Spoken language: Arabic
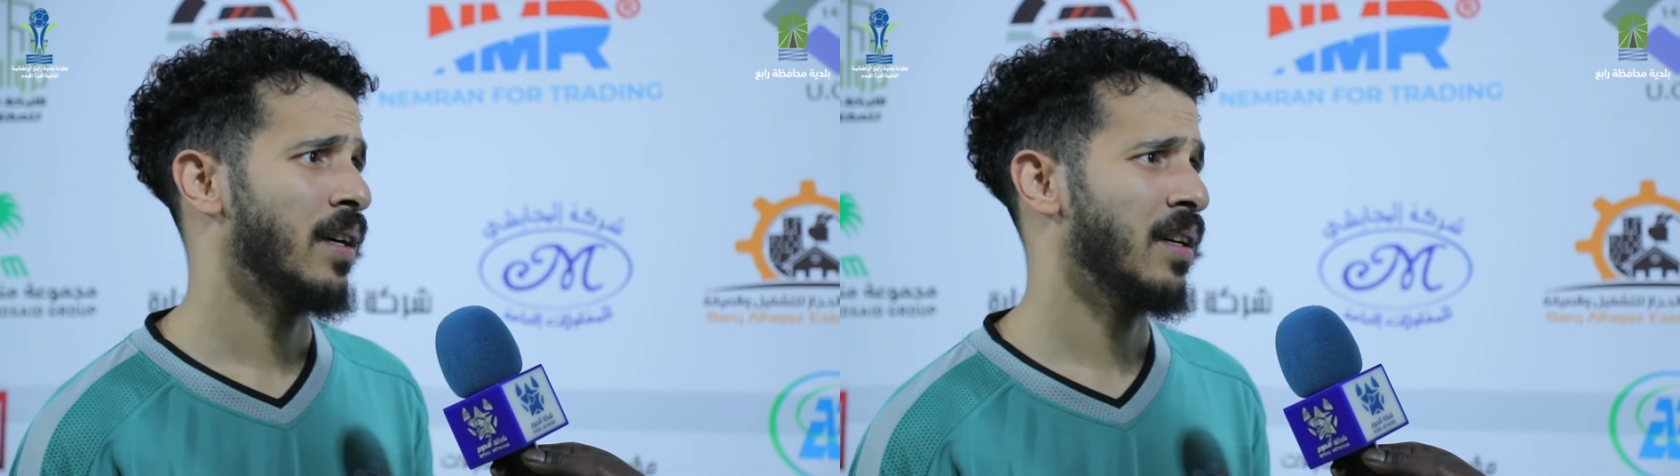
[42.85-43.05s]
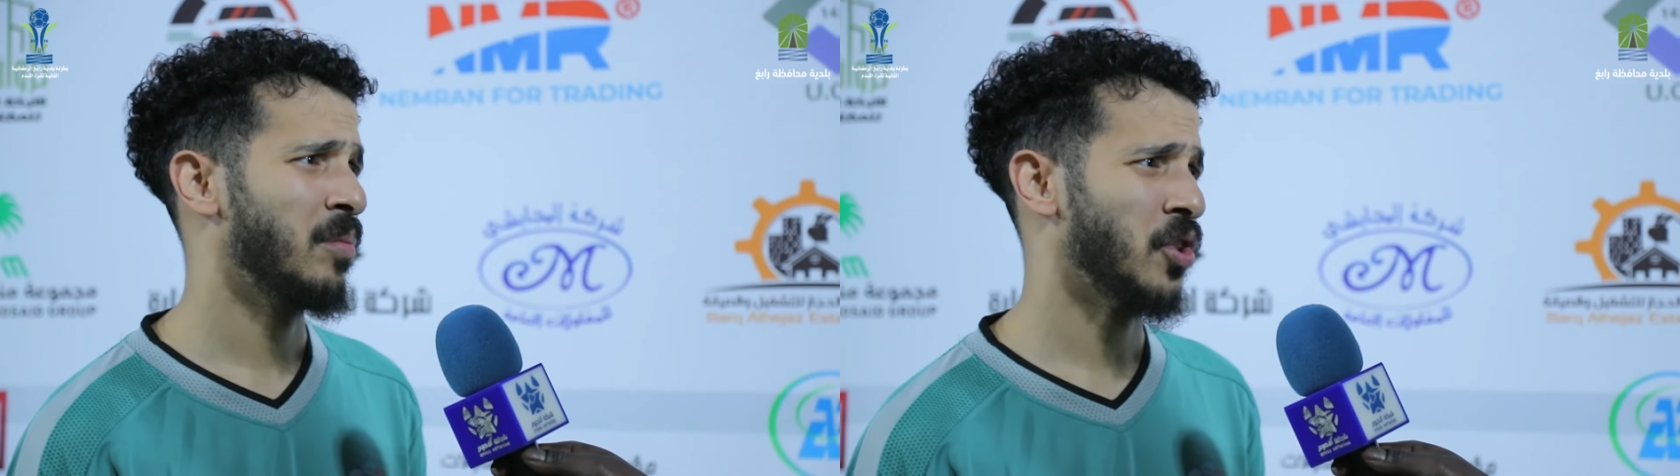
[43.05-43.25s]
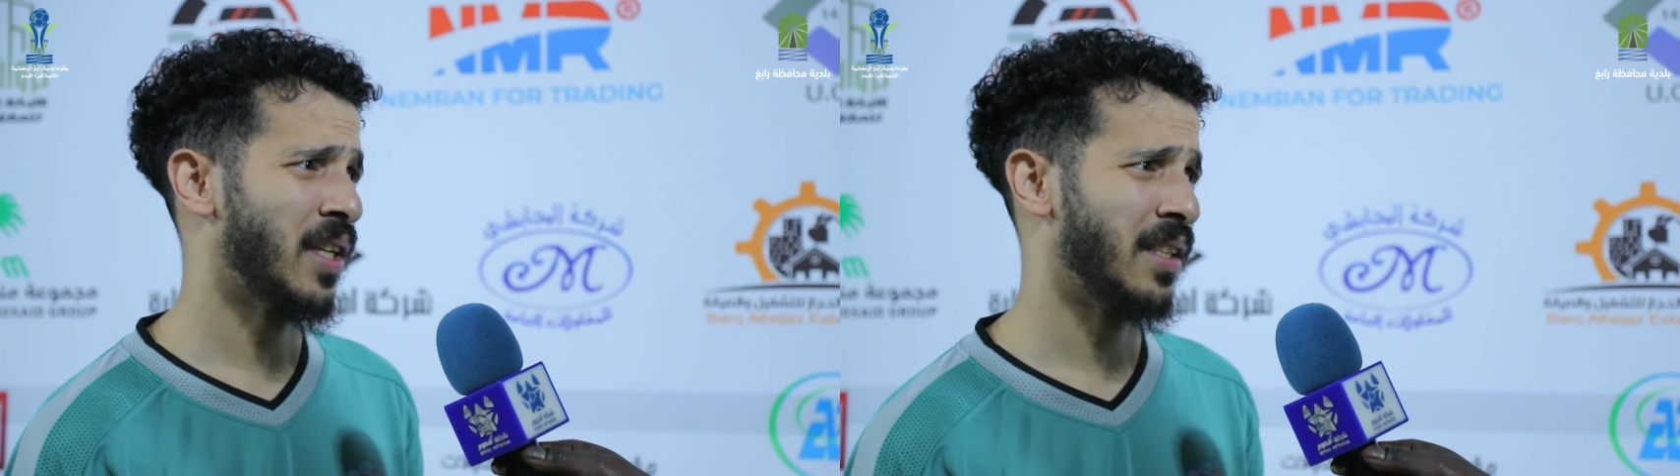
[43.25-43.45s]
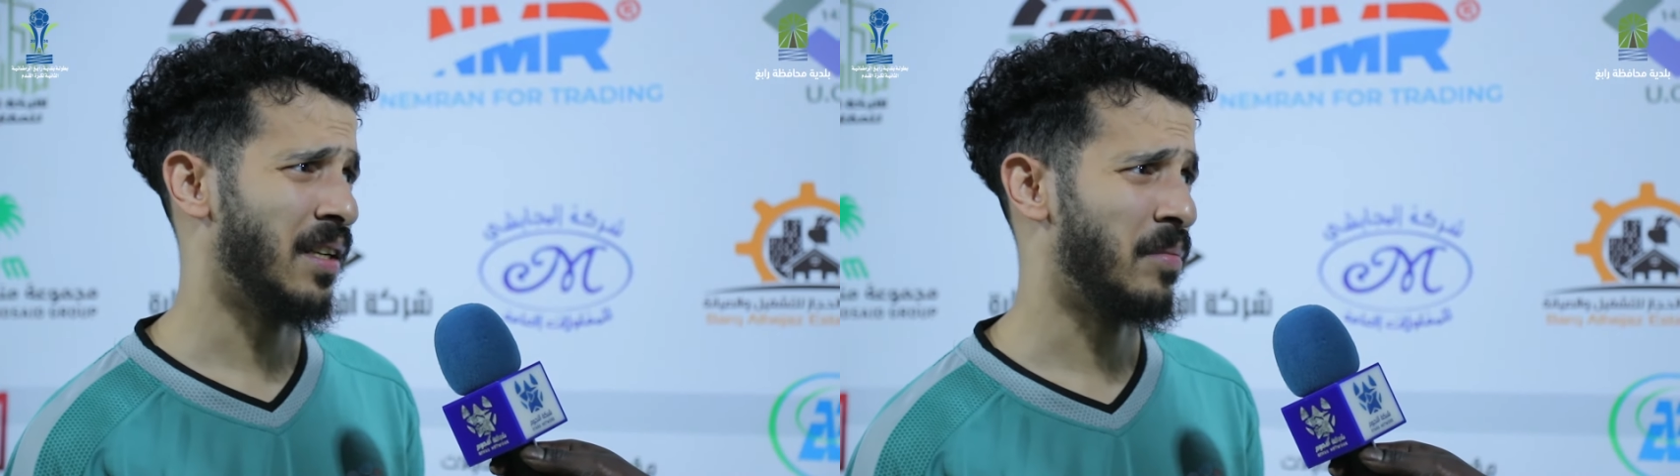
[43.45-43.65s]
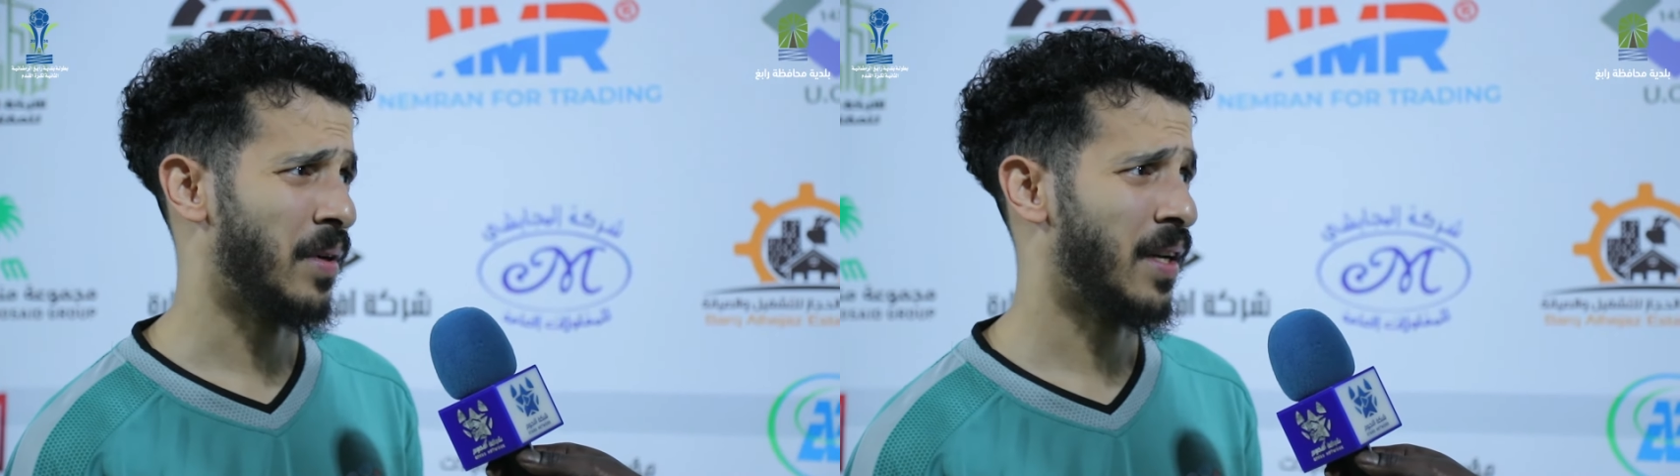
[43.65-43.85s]
آه، مجرية
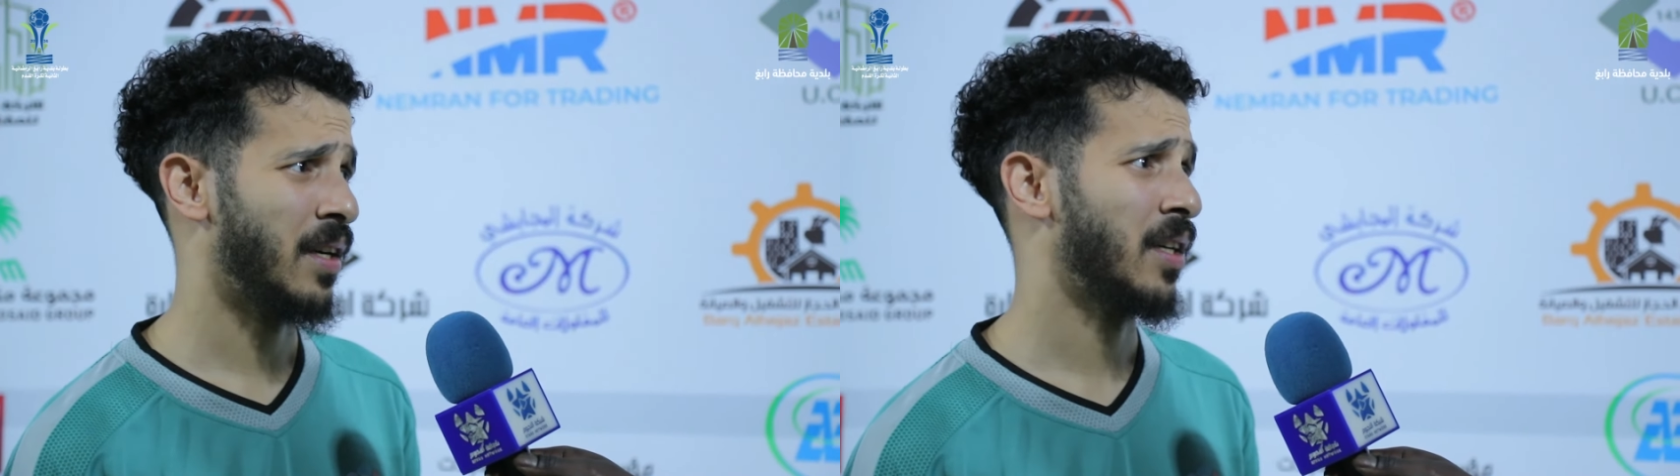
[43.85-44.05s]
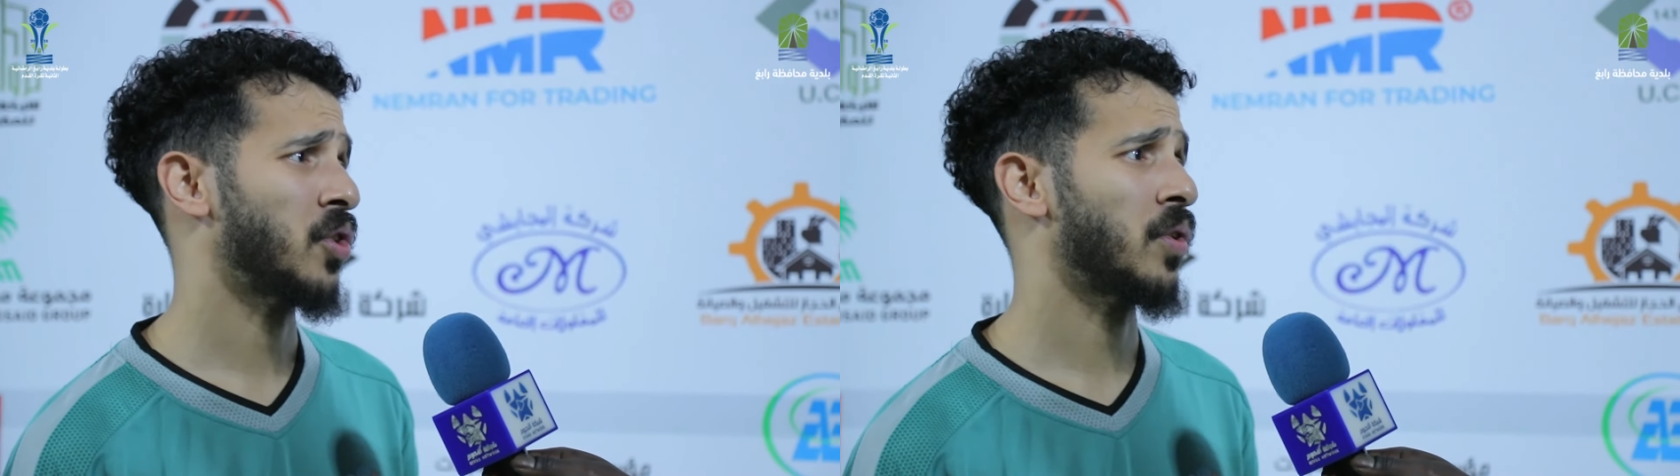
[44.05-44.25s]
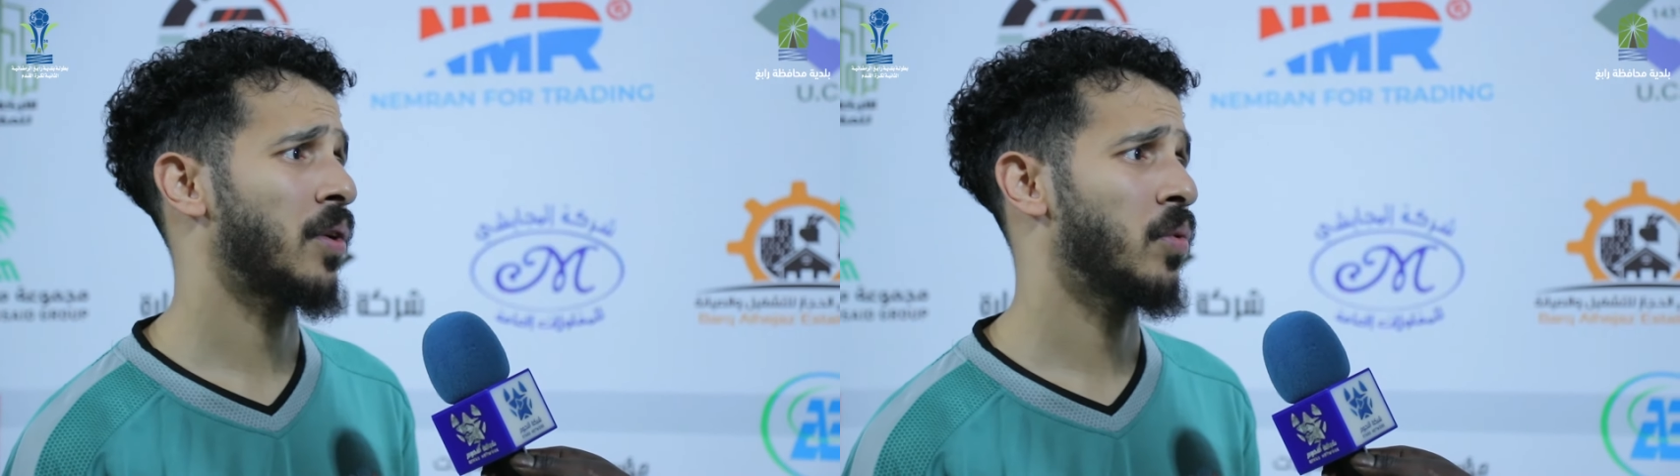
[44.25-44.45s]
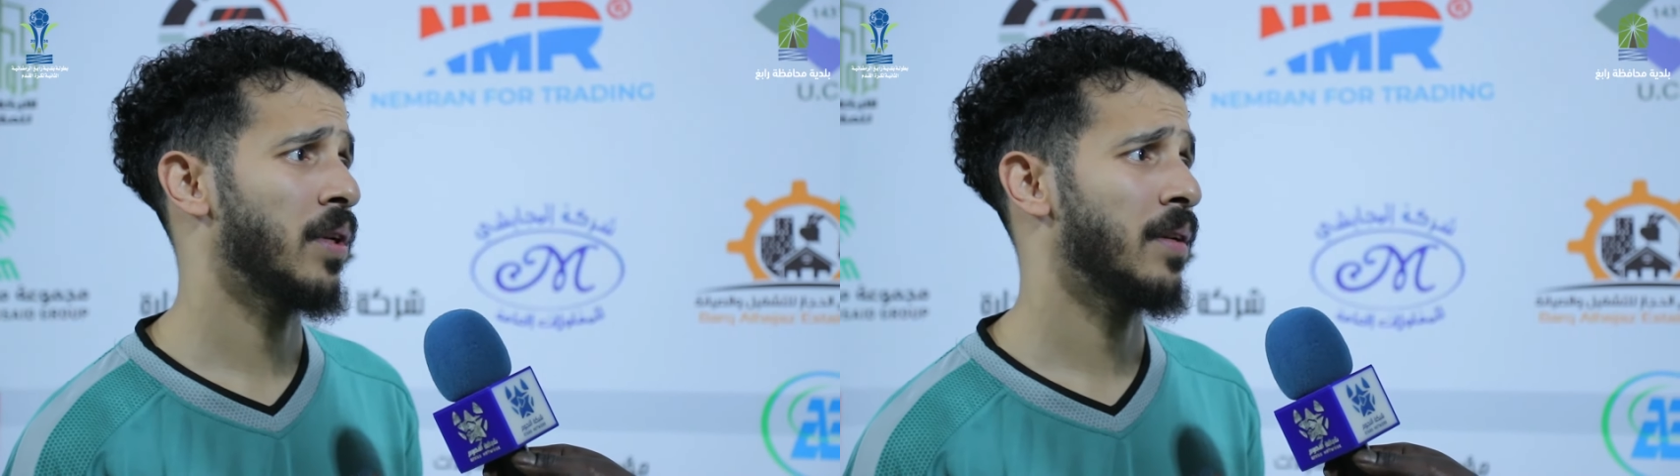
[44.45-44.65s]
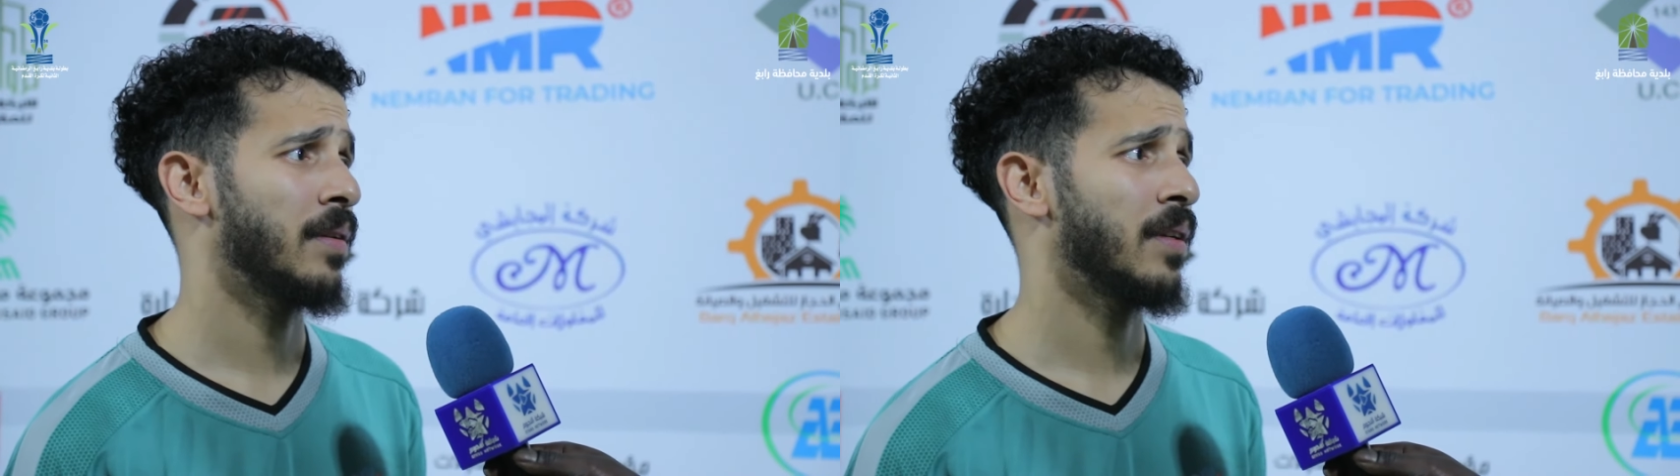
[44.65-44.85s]
المباراة الشوط الأول